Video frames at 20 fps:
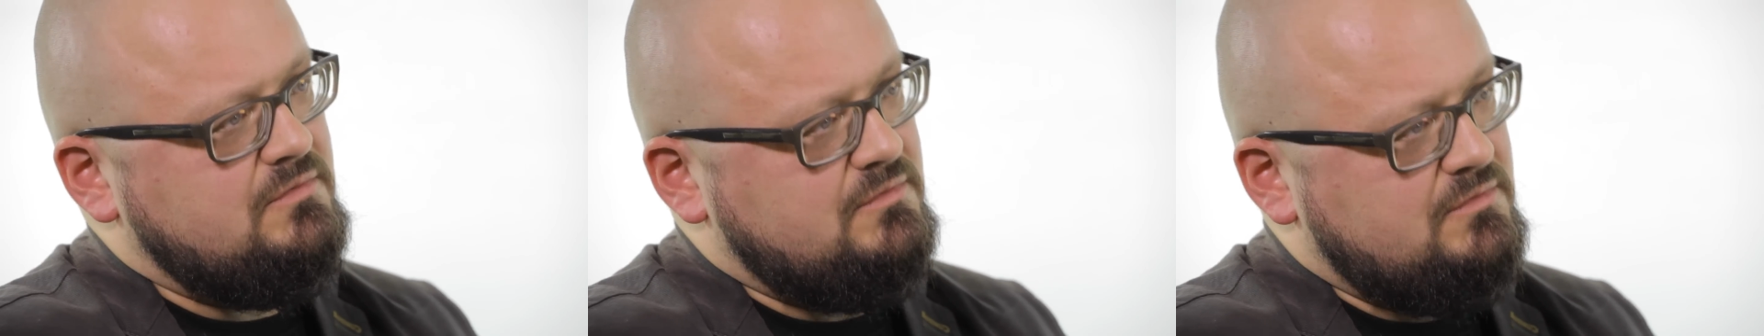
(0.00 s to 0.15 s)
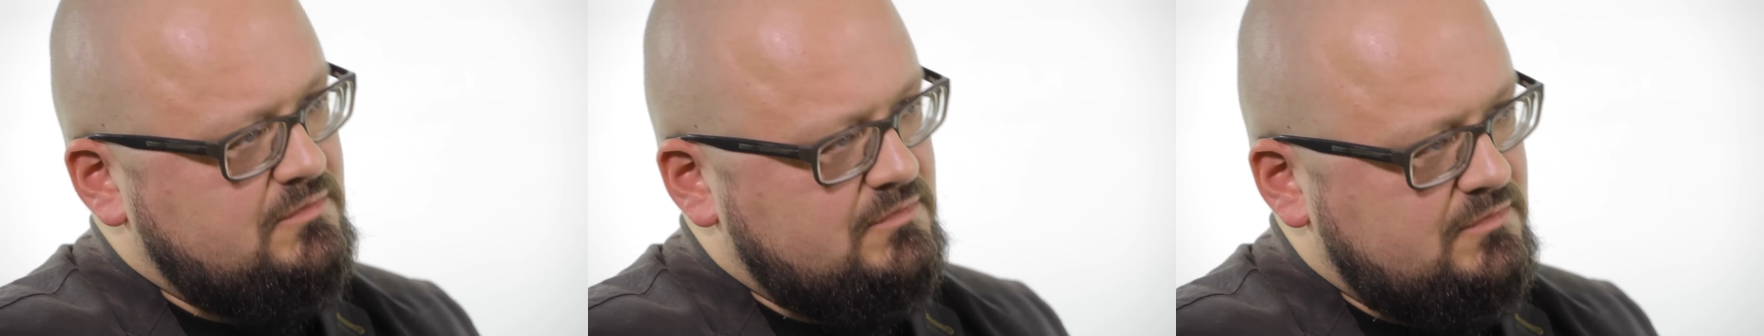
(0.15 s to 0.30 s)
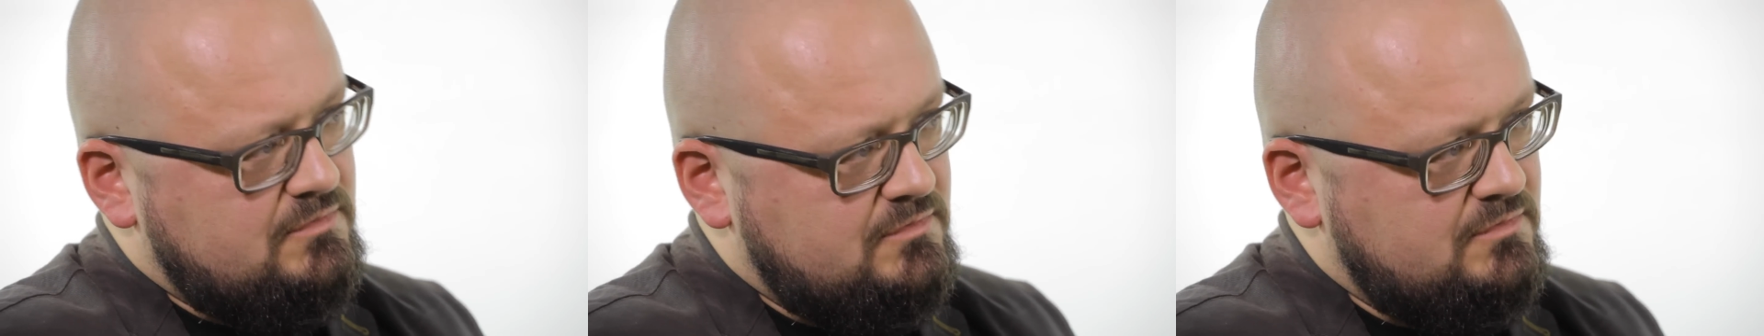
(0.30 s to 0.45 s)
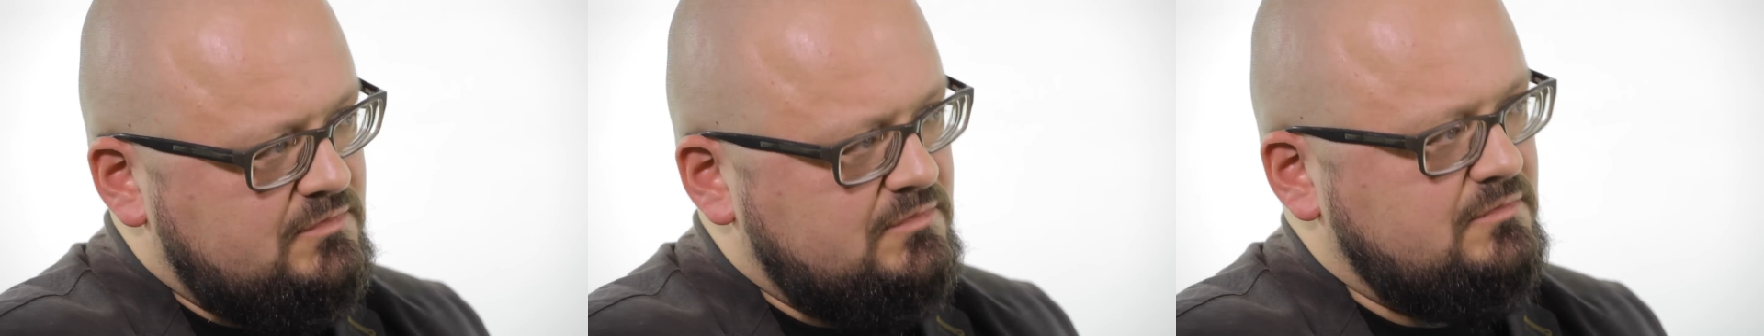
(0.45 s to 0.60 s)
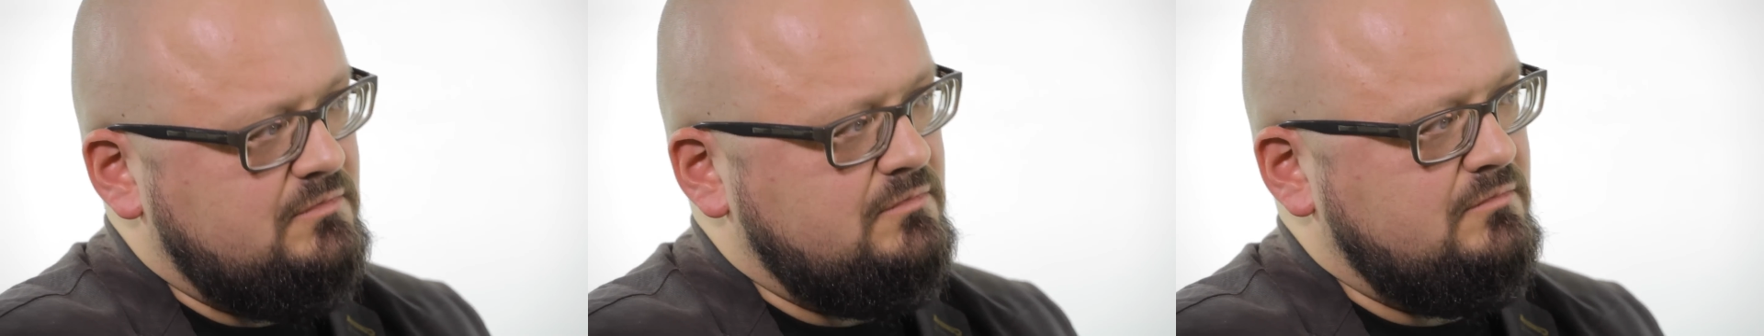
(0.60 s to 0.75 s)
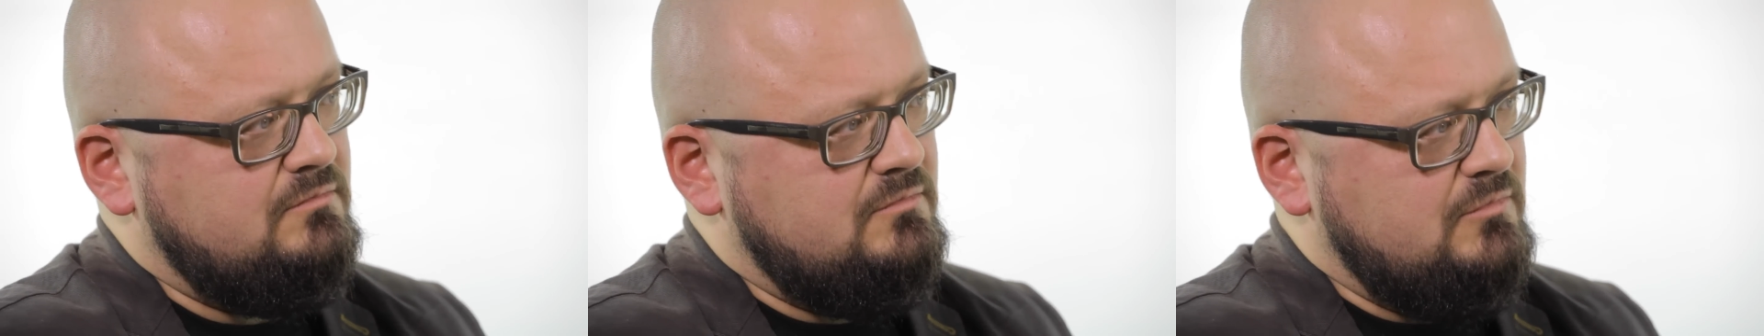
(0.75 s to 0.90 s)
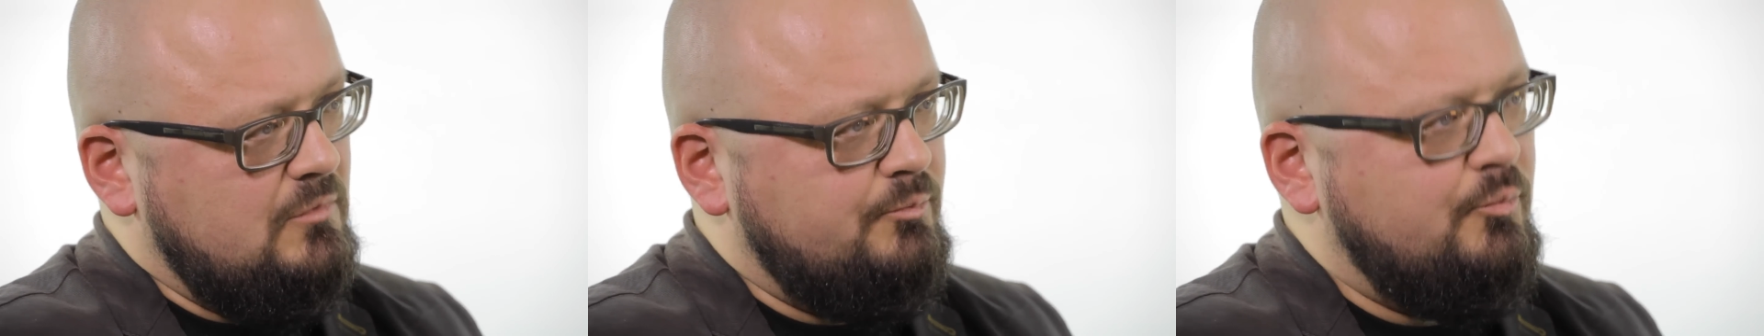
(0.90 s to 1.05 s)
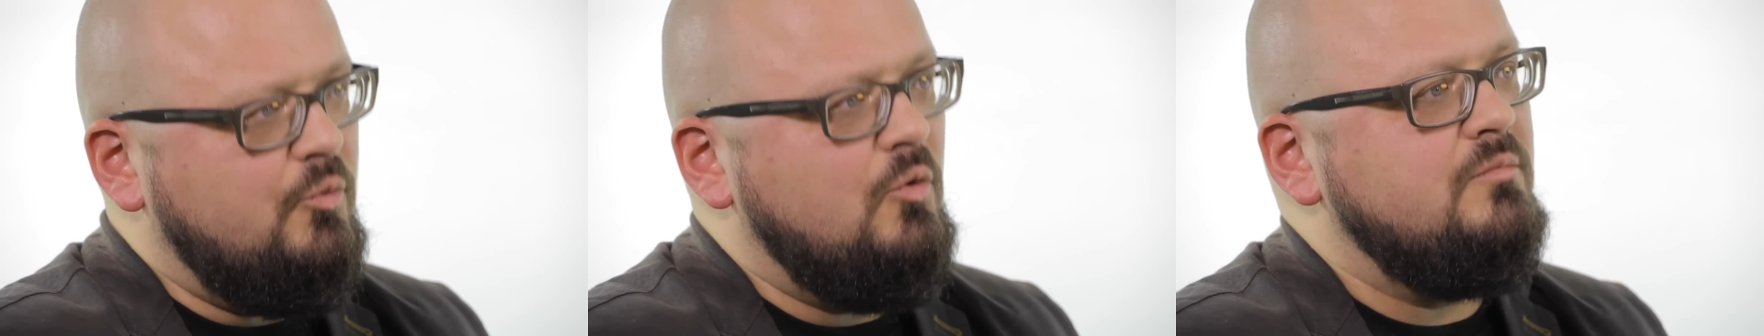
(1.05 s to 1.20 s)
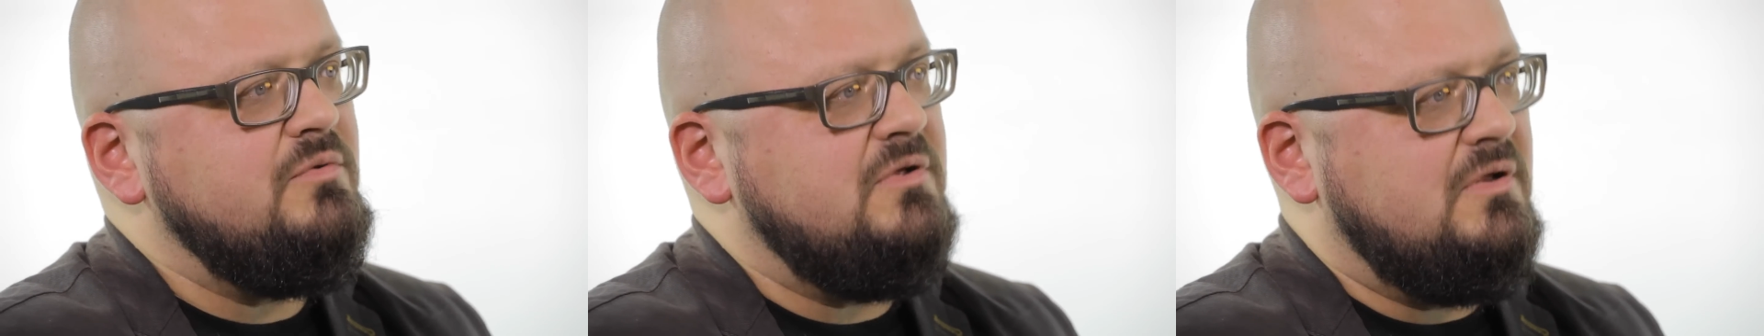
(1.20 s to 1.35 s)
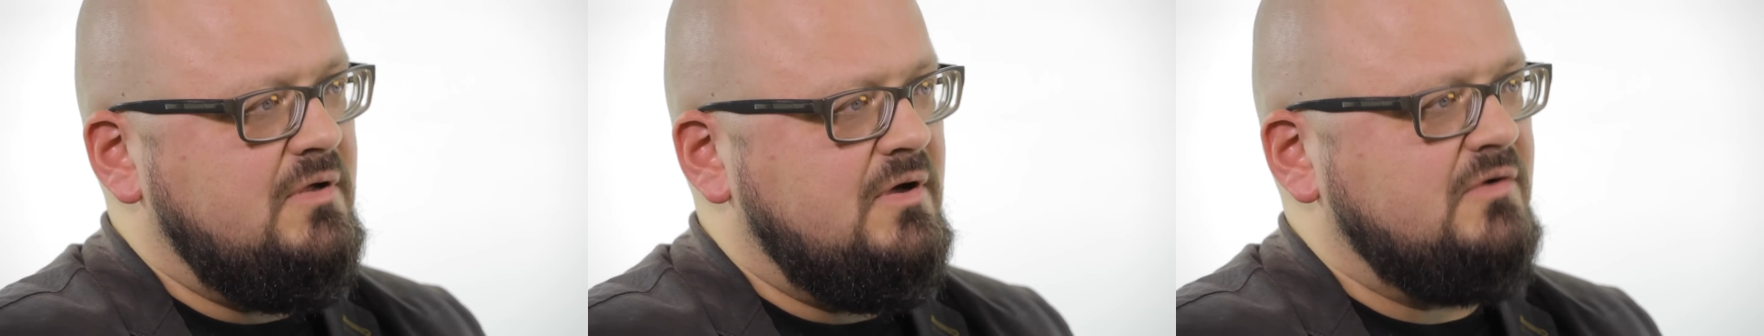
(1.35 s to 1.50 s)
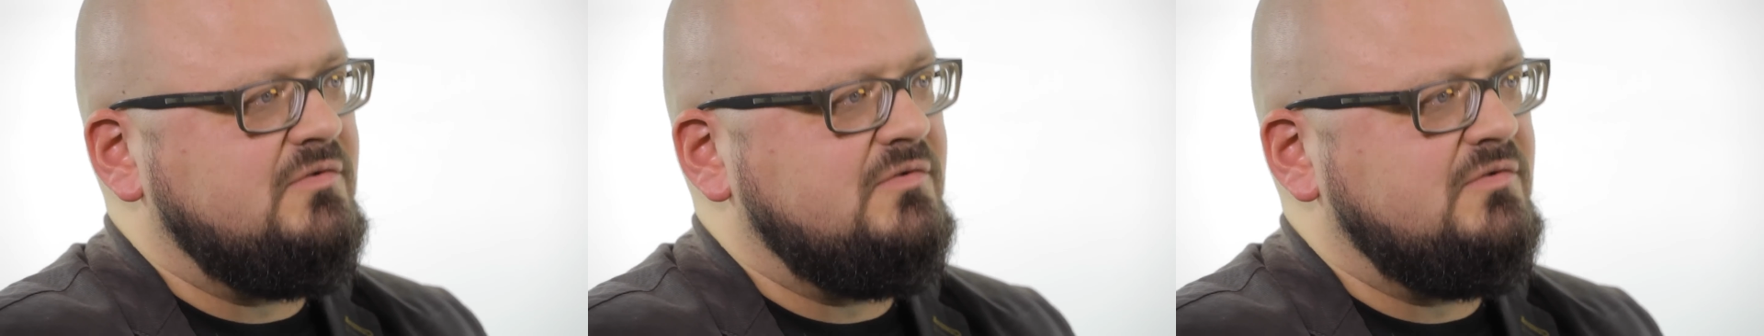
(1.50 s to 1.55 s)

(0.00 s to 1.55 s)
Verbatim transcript: э, эм, помнили